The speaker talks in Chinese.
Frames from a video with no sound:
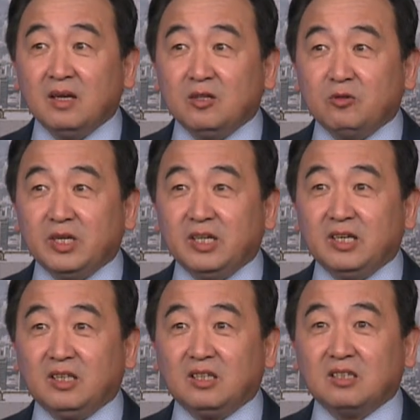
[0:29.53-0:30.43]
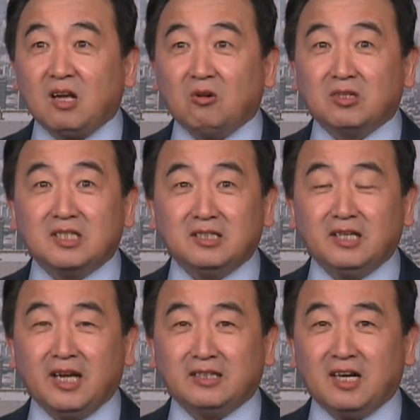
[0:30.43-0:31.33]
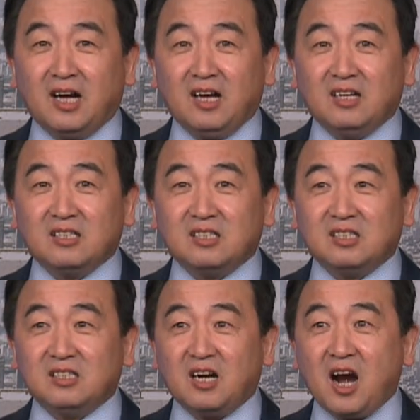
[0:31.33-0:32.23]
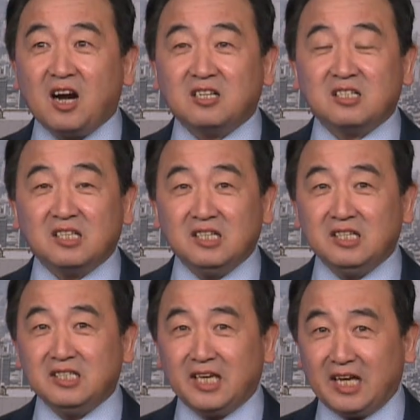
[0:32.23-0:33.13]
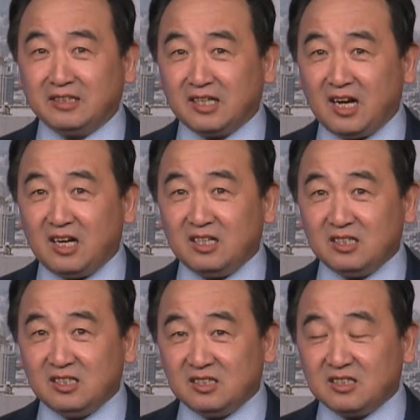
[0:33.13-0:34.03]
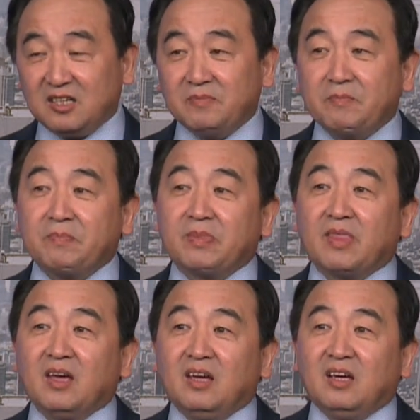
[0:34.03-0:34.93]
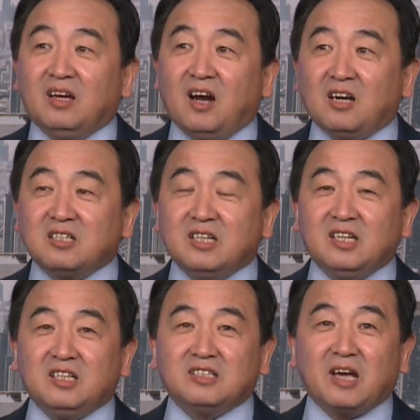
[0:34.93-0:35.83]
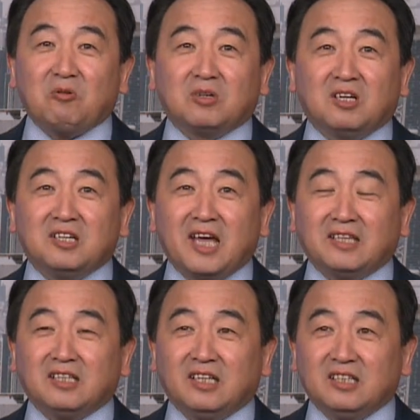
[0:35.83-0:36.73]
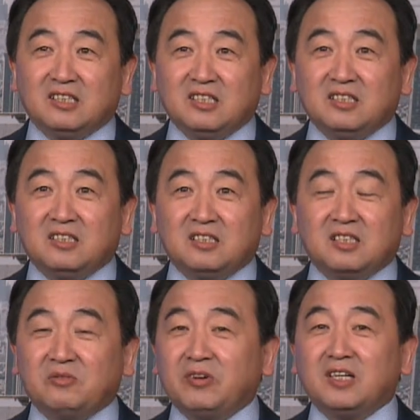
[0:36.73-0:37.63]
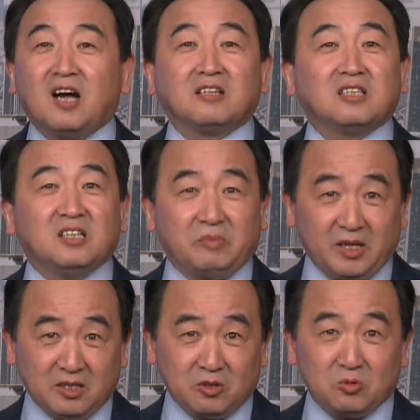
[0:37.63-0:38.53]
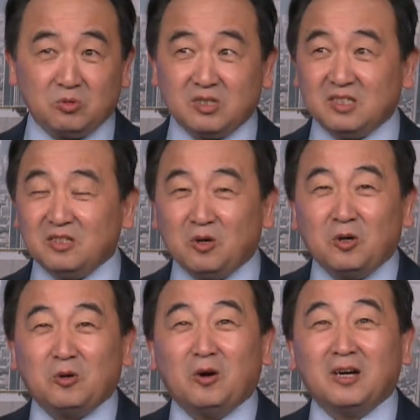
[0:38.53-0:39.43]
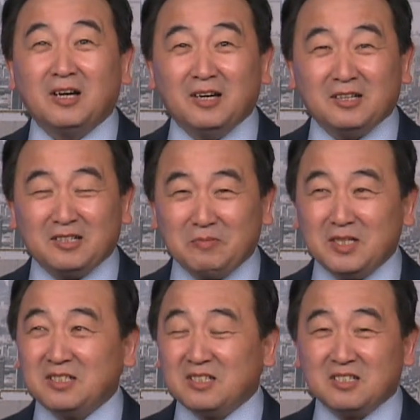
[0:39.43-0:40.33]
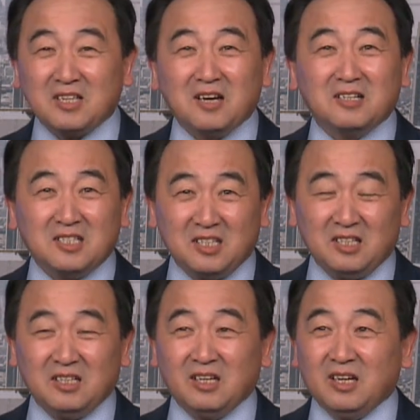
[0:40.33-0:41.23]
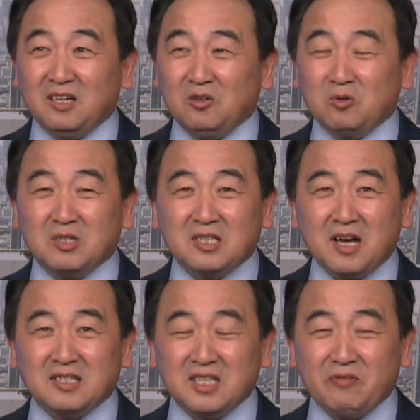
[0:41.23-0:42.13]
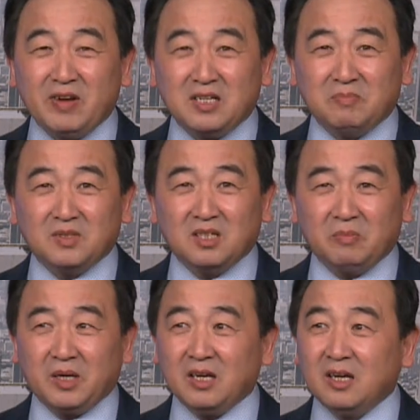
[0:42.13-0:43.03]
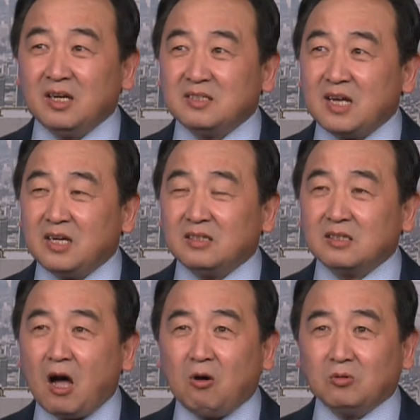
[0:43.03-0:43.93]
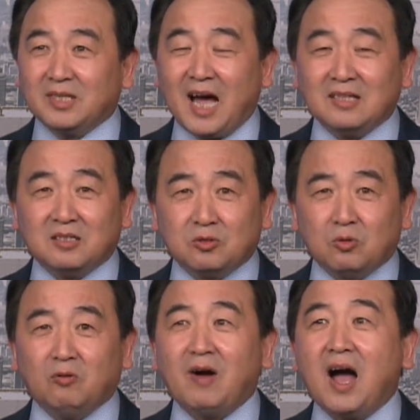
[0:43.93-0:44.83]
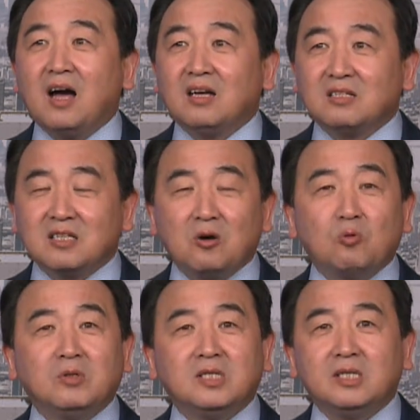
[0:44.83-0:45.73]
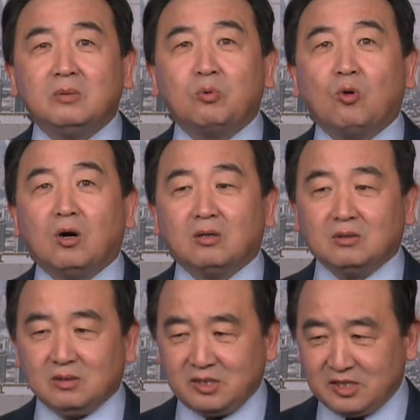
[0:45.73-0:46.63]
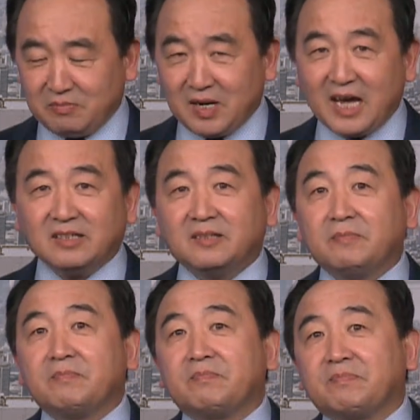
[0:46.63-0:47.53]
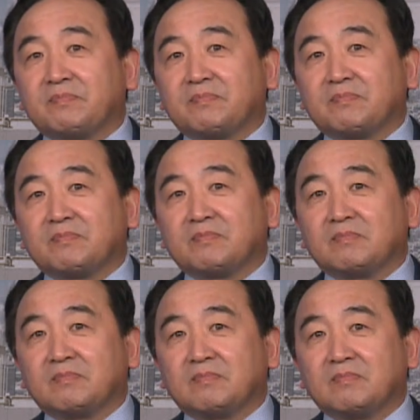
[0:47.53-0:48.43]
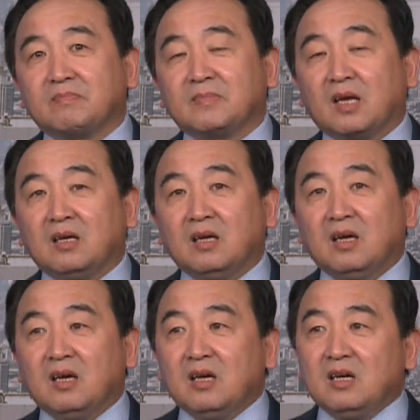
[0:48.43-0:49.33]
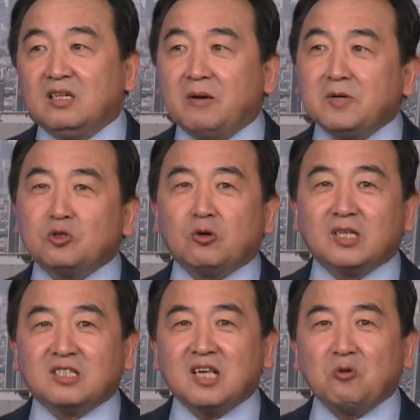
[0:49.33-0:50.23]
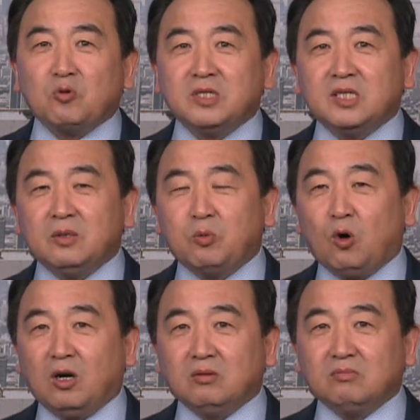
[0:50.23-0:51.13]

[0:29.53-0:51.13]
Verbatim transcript: 所以到了今天呢，是二十一年的日子。二十一，在我个人眼睛里，其实是非常特别的数字。有人说什么意思？三个七。人说三个七为什么特别？在道家的说法，三魂七魄是这么来的。人们说的三魂七魄，